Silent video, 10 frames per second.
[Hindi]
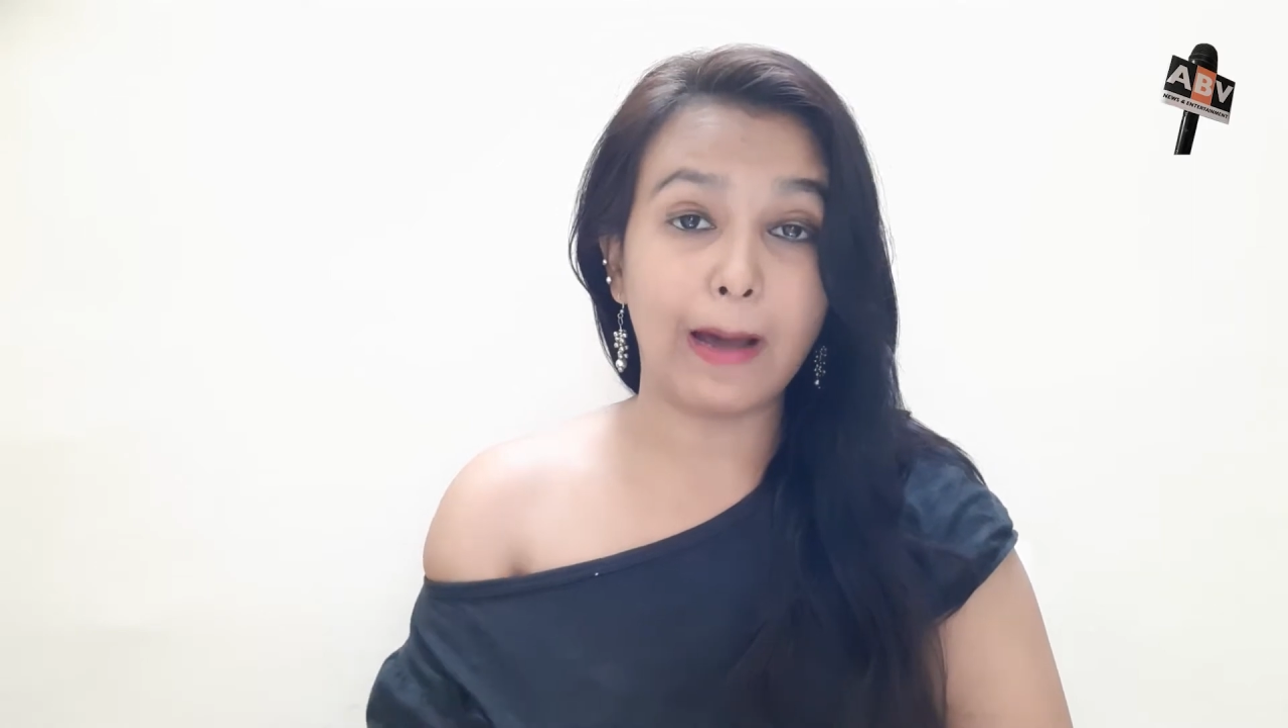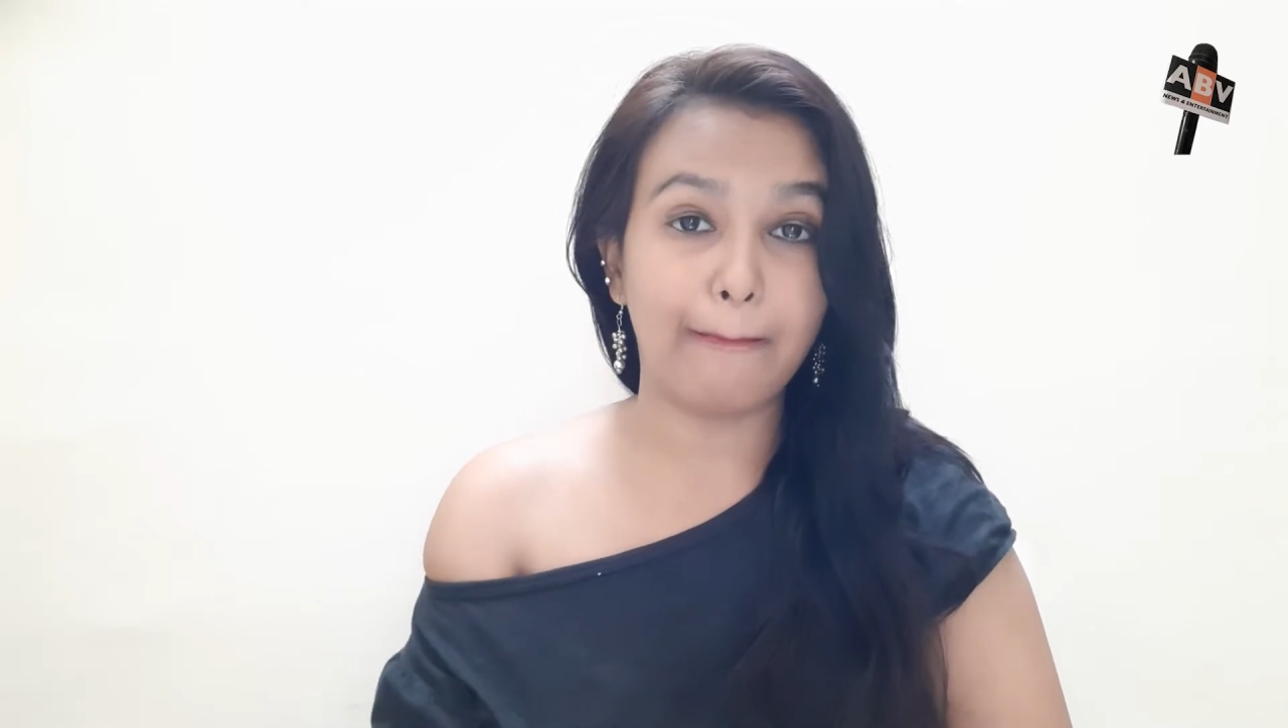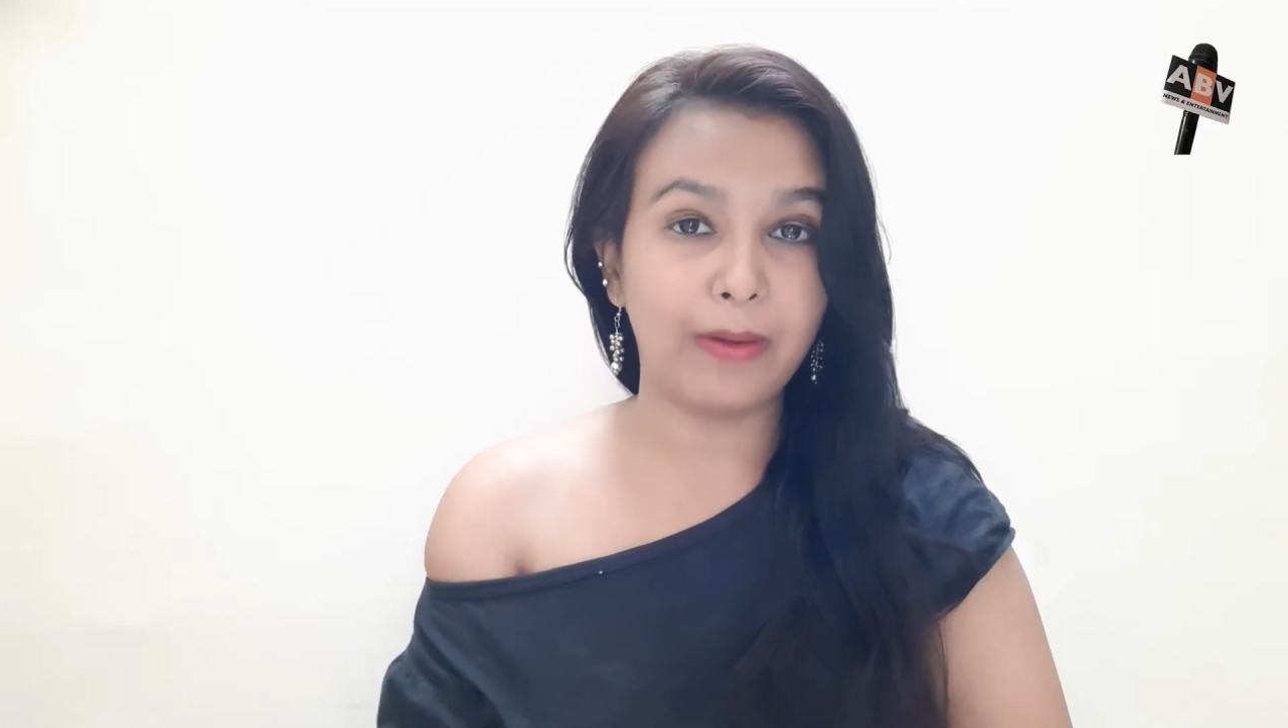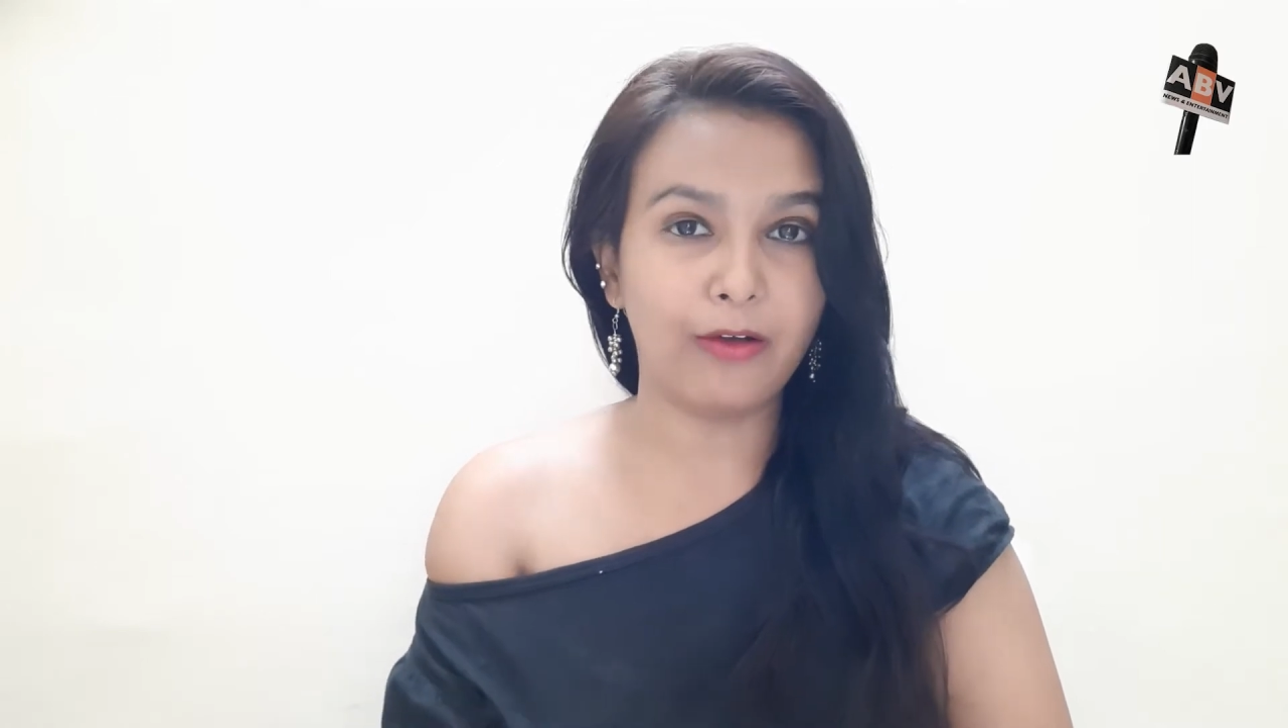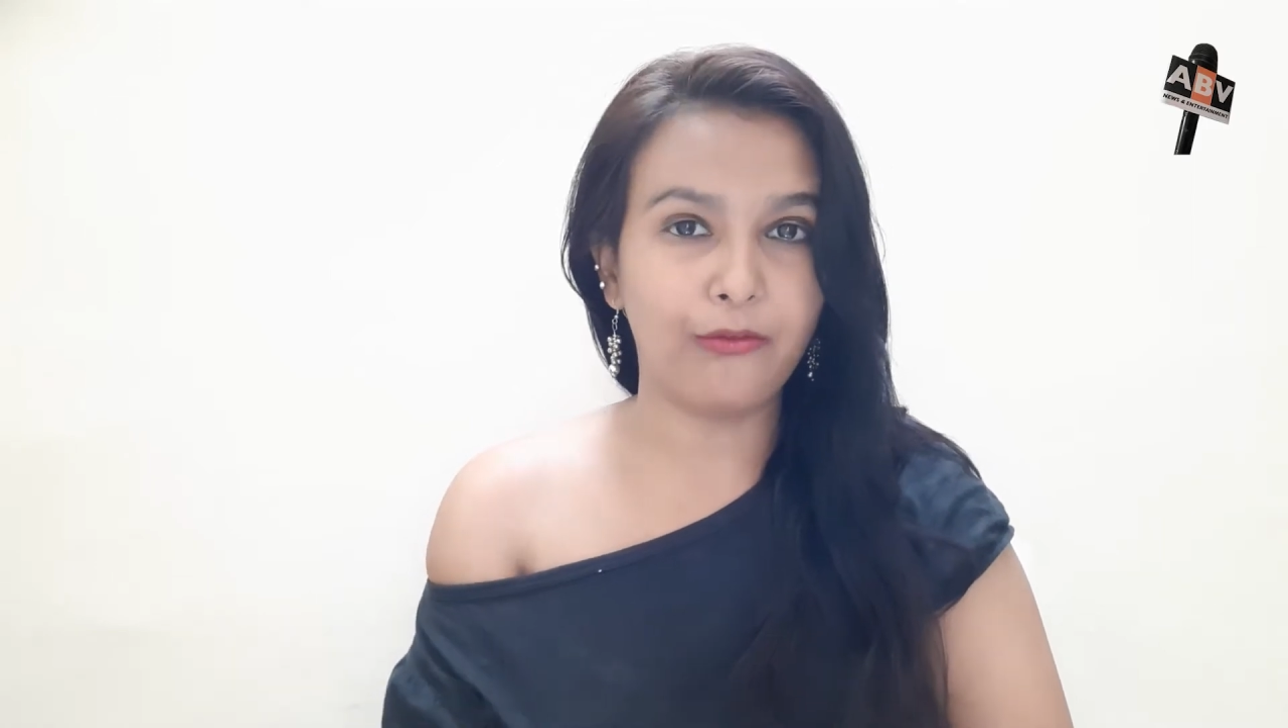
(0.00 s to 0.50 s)

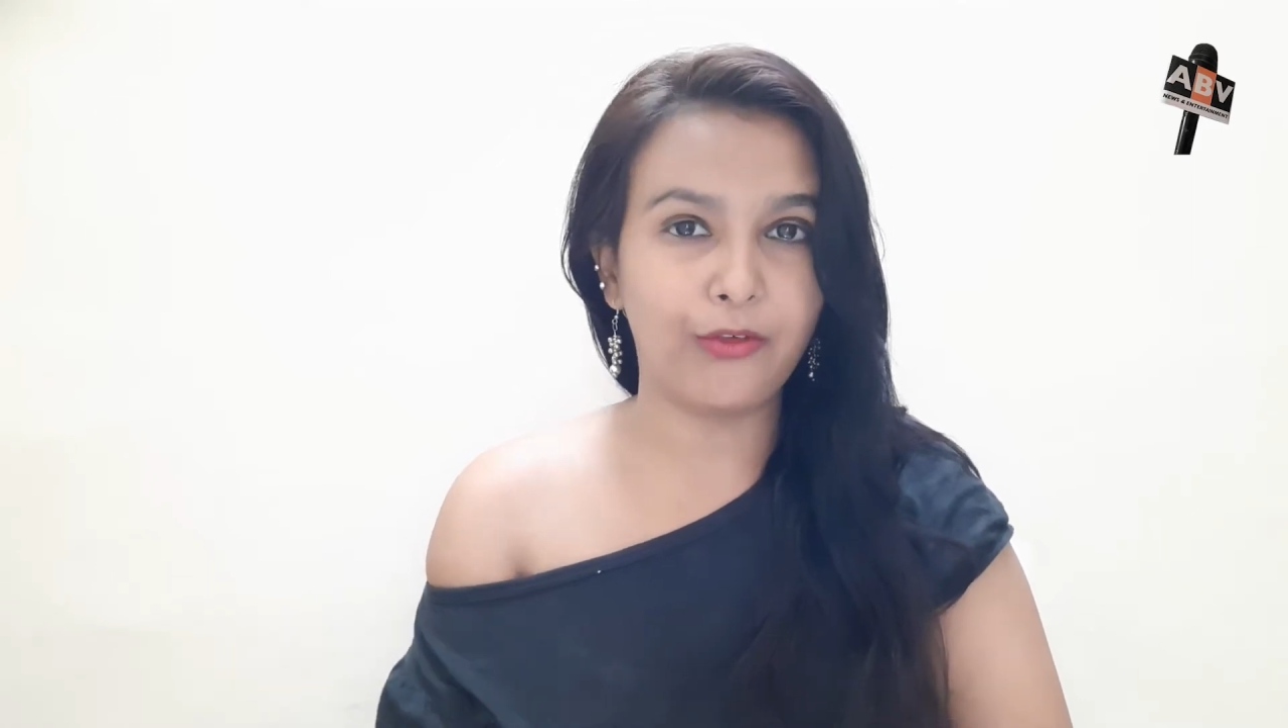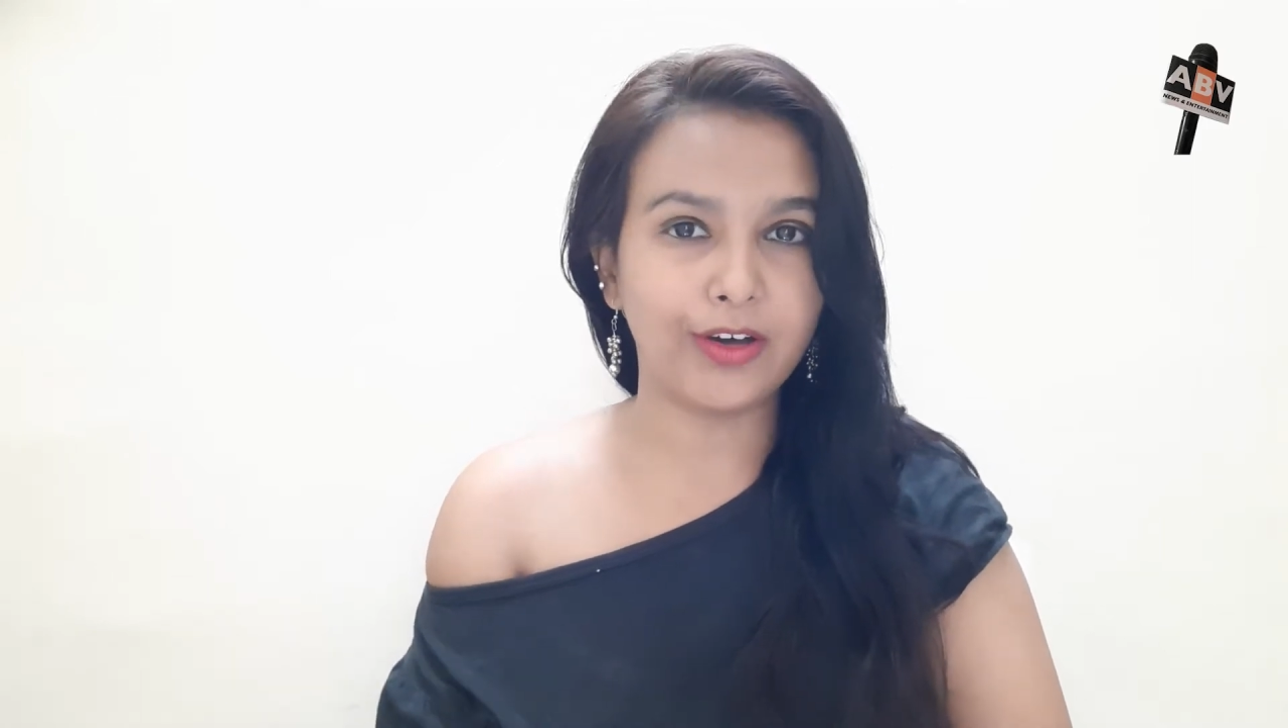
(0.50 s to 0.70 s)
अपना